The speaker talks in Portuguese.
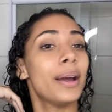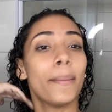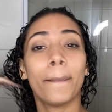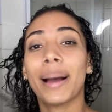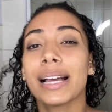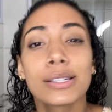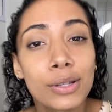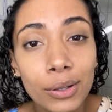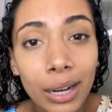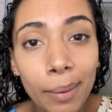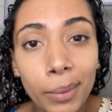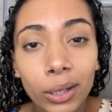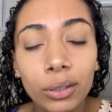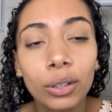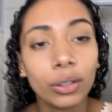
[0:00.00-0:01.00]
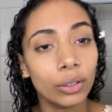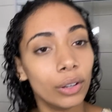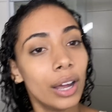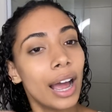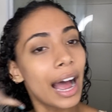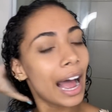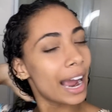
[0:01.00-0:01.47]
passo no cabelo todo.
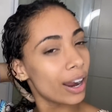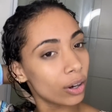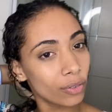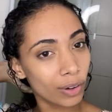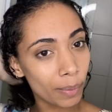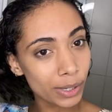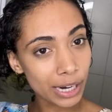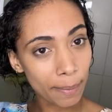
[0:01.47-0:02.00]
Aí eu não vou mostrar